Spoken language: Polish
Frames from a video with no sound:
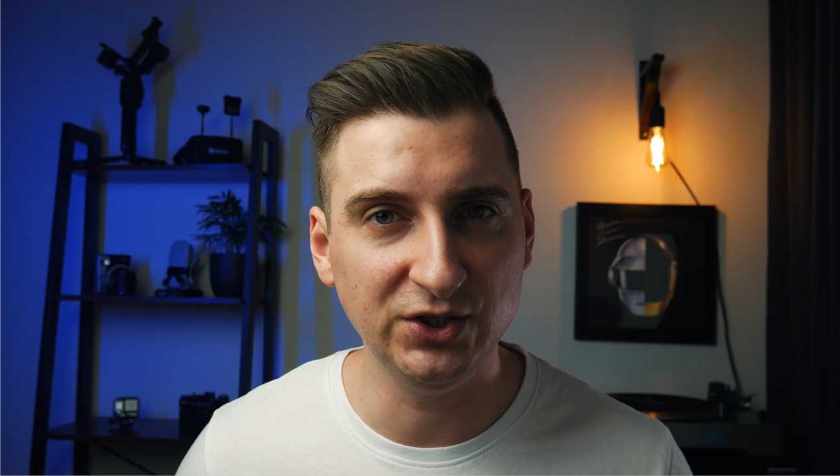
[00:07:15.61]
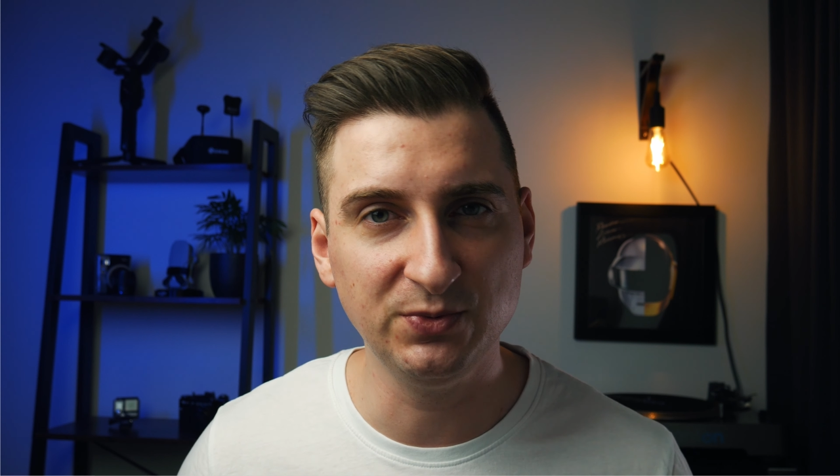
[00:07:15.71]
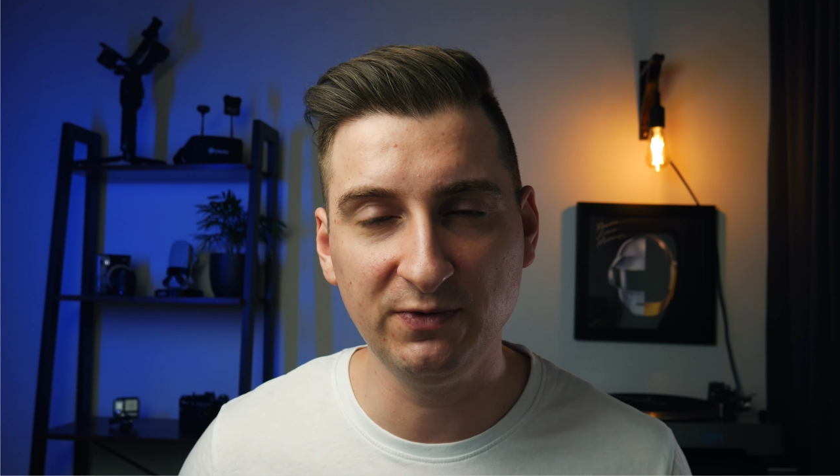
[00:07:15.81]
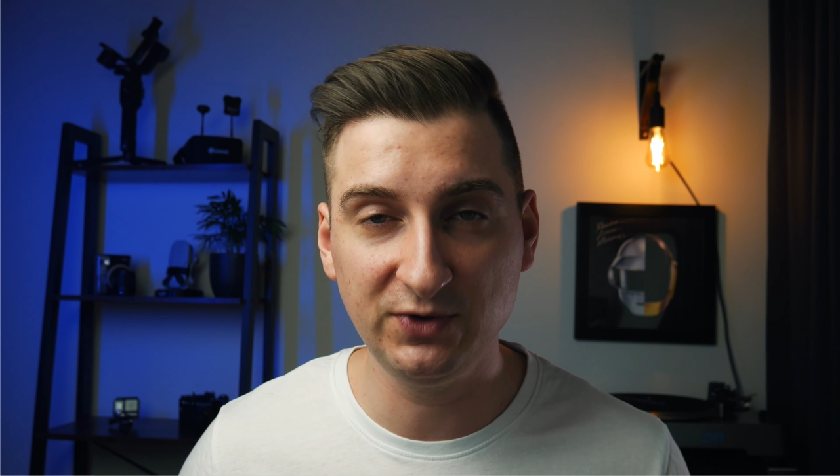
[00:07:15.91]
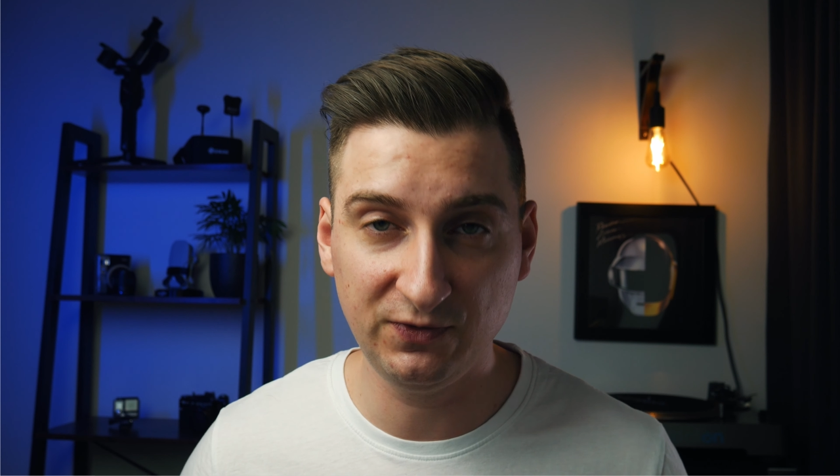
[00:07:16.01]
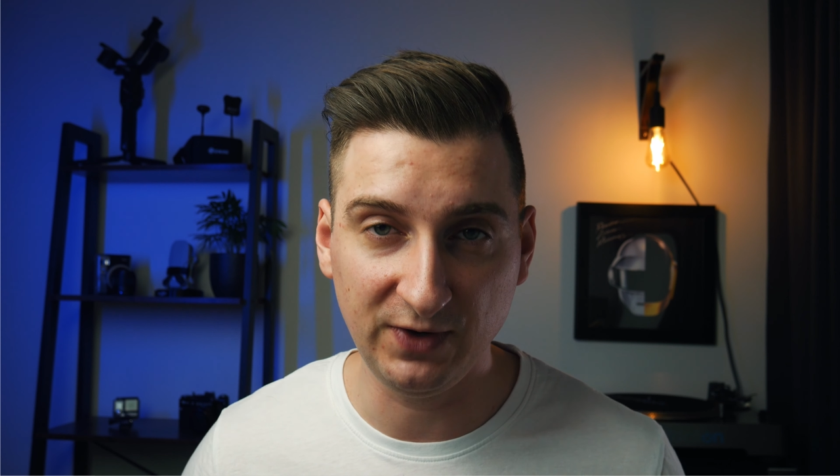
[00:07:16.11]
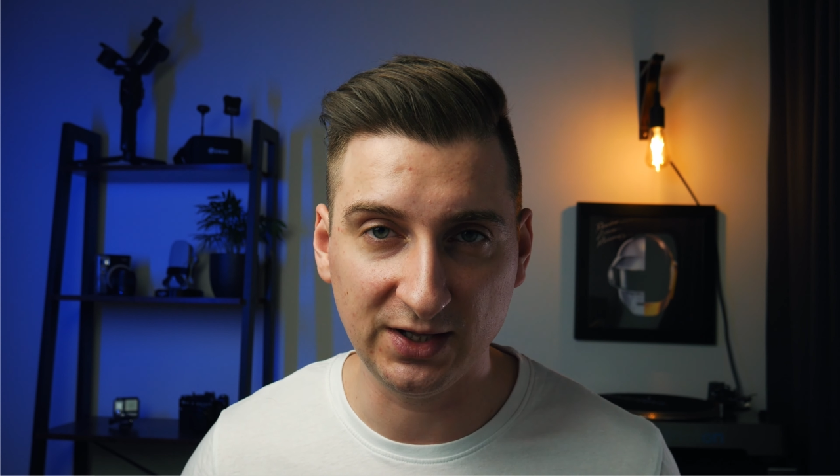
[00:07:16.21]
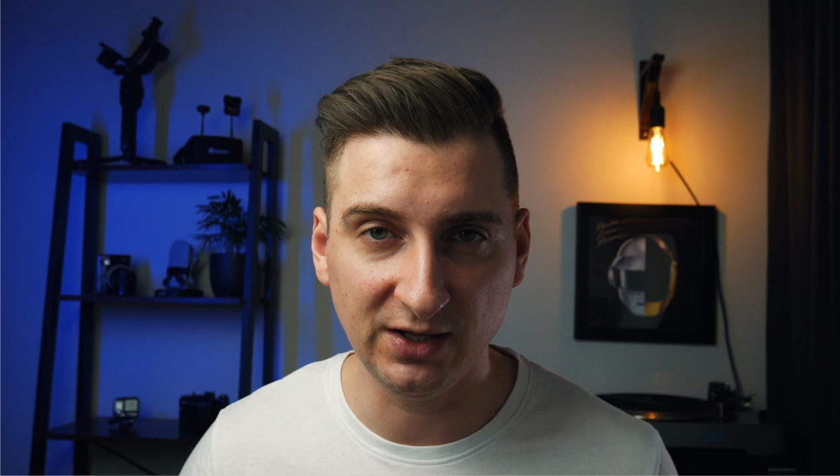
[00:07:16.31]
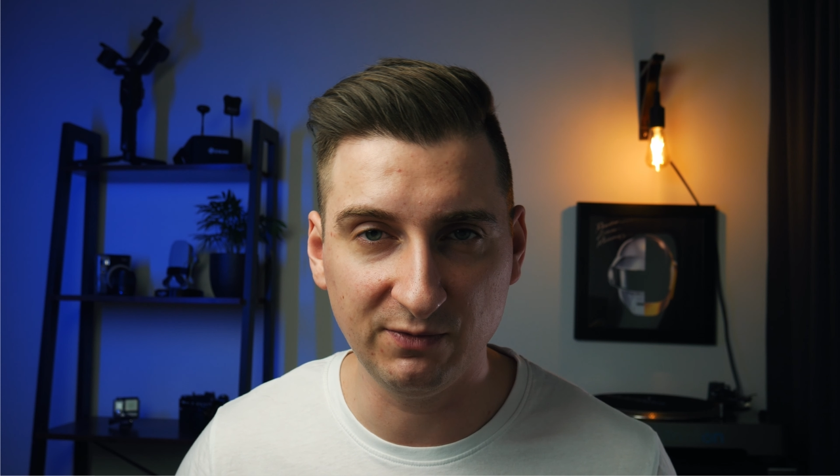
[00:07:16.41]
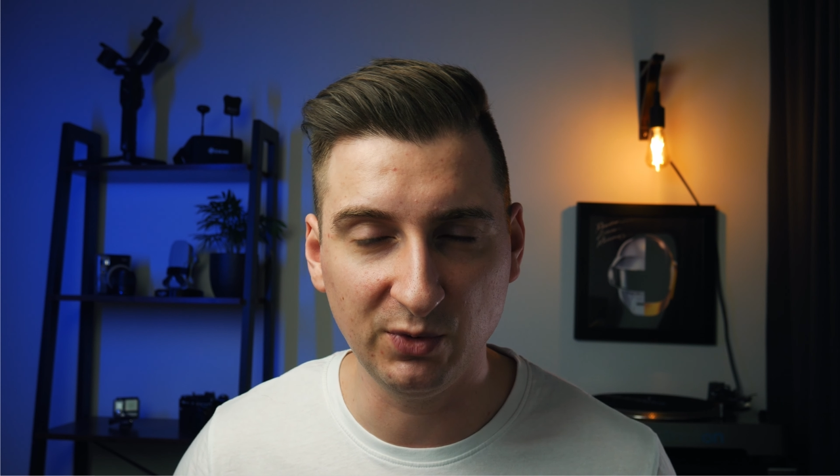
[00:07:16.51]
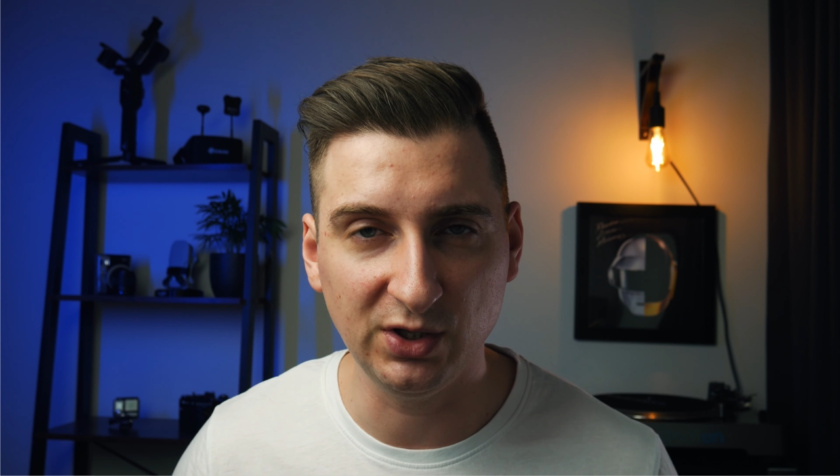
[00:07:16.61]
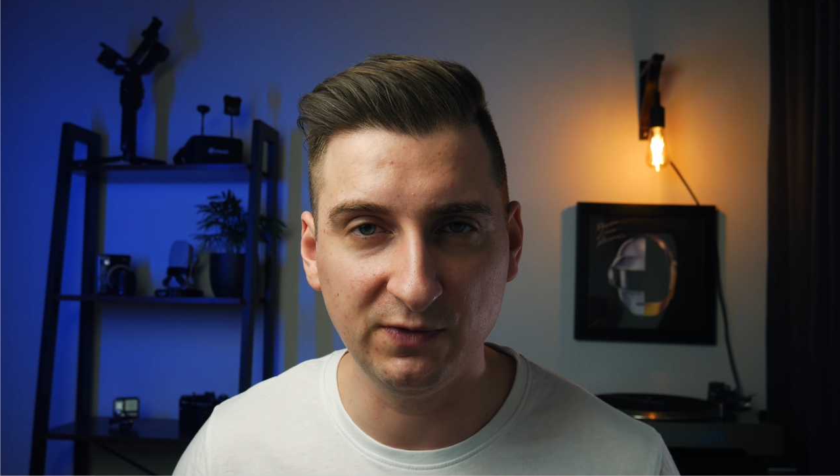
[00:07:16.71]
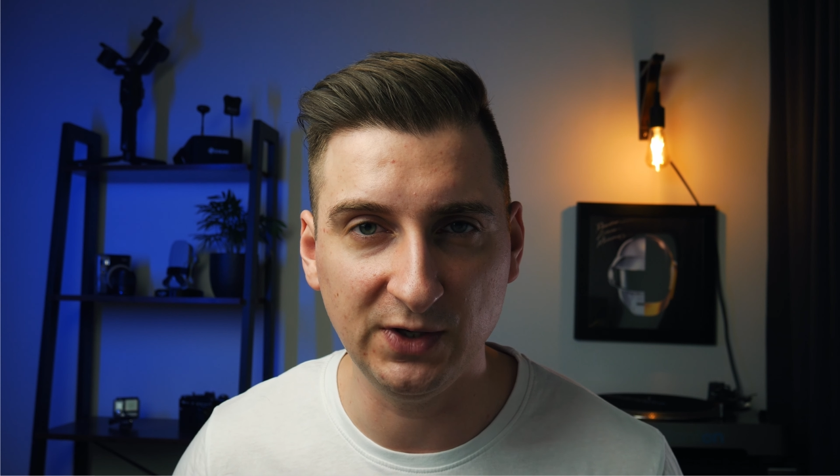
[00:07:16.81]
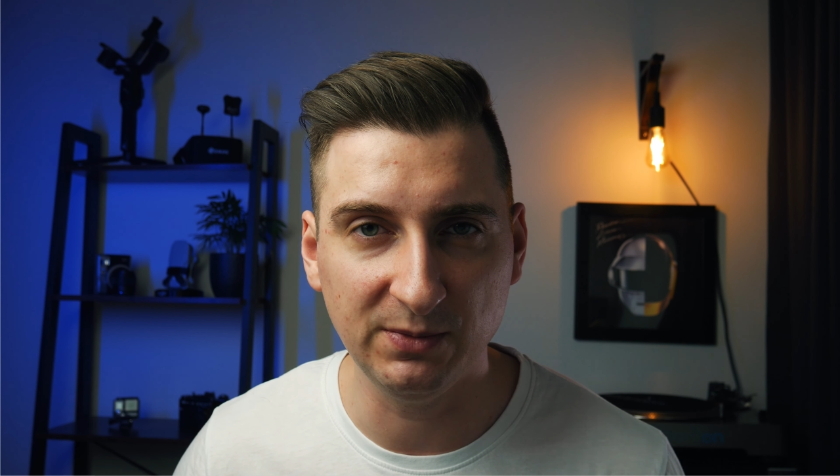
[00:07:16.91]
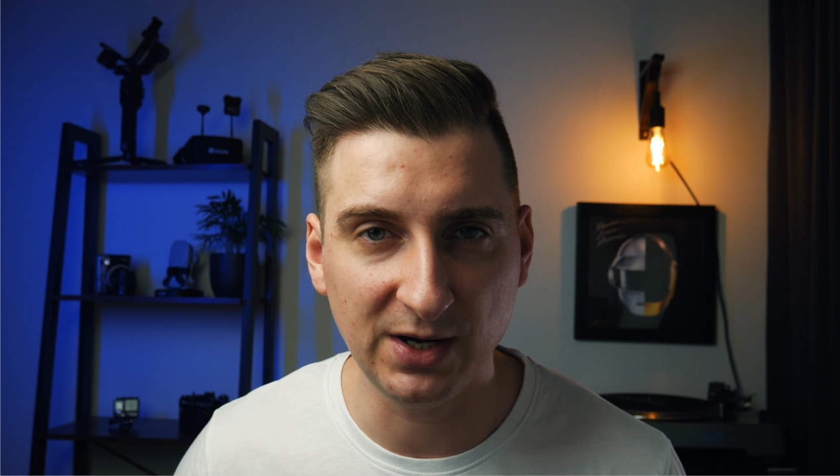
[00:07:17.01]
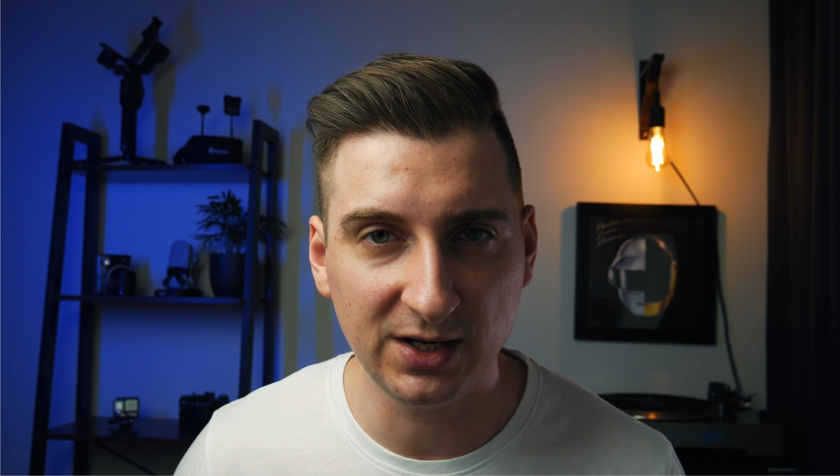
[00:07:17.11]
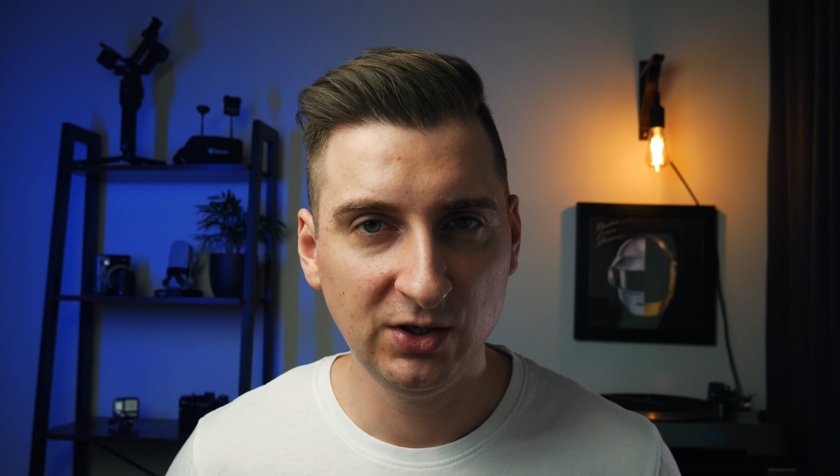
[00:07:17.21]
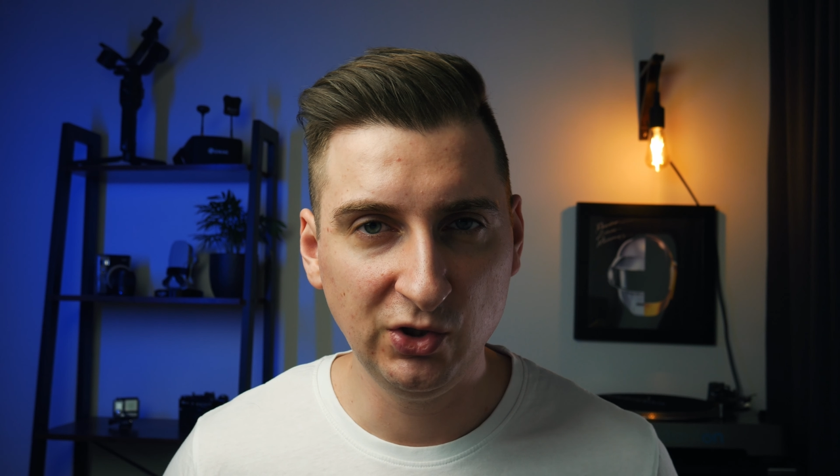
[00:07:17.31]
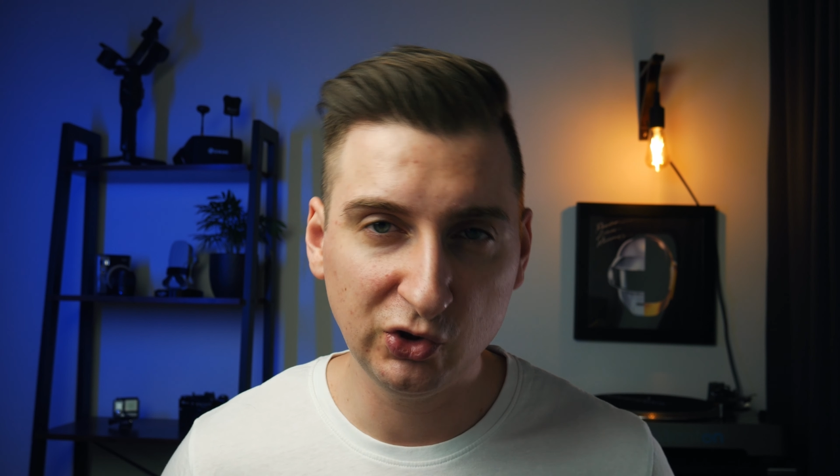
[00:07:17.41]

liczby wyświetleń w moich filmach.